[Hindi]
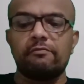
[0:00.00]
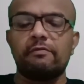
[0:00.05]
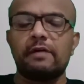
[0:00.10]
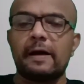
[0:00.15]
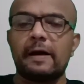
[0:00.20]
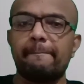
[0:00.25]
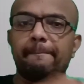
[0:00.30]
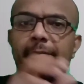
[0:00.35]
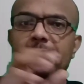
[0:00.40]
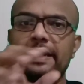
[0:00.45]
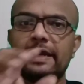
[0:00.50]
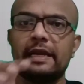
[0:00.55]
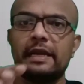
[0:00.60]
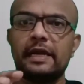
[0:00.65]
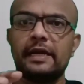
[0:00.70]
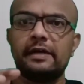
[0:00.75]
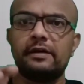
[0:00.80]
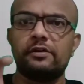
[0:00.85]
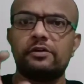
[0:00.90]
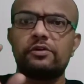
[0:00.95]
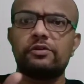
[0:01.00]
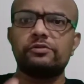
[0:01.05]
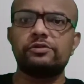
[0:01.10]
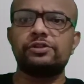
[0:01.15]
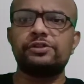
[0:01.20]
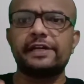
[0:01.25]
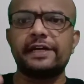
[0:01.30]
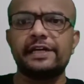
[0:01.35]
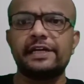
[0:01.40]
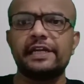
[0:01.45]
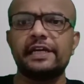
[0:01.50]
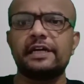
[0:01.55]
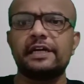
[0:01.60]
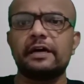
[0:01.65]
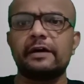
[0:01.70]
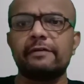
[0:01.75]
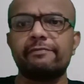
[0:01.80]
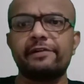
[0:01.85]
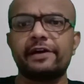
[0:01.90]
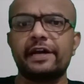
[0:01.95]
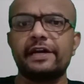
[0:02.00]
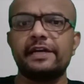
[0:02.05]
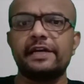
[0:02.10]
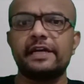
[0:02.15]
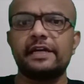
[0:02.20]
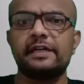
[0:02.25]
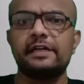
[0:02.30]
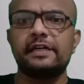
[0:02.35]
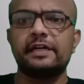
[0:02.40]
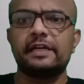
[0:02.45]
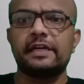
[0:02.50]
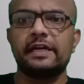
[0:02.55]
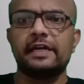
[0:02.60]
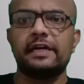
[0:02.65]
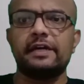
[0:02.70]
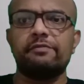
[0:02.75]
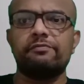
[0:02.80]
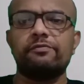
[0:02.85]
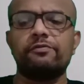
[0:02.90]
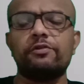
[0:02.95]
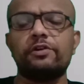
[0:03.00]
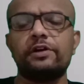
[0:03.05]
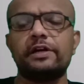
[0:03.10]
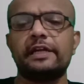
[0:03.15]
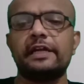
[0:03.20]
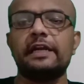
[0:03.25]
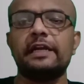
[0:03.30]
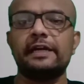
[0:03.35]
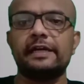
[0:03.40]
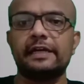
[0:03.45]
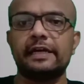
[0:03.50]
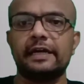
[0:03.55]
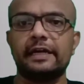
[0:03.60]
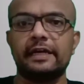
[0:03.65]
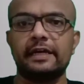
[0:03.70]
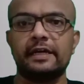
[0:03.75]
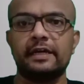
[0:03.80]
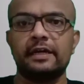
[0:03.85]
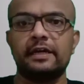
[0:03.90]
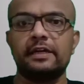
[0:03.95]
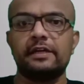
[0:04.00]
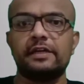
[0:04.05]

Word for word: वहाँ पे इलेक्ट्रोस्टेटिक ऑफ कंडक्टर है वो डिलीटेड है